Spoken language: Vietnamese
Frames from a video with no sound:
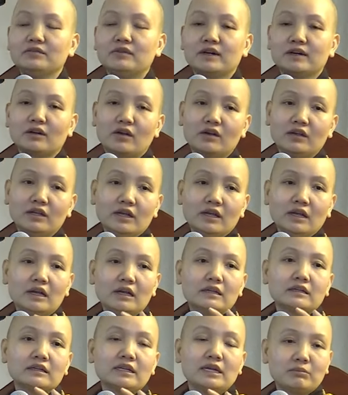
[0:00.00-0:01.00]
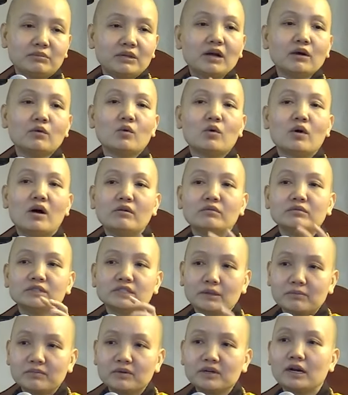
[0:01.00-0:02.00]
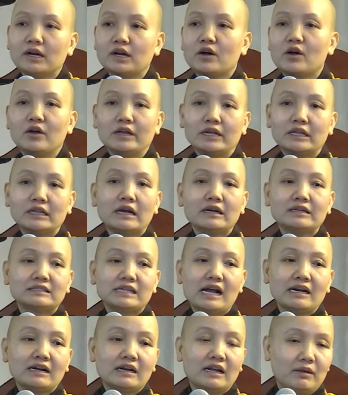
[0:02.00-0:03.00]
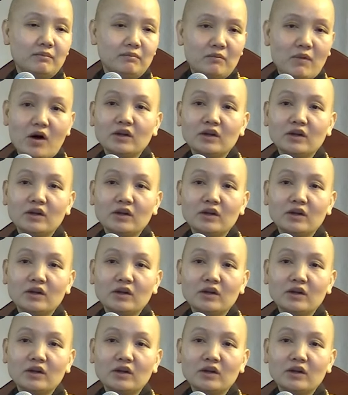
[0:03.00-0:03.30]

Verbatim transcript: Đức Phật nói nghiệp thức của ông sắp rời khỏi cái thân xác này,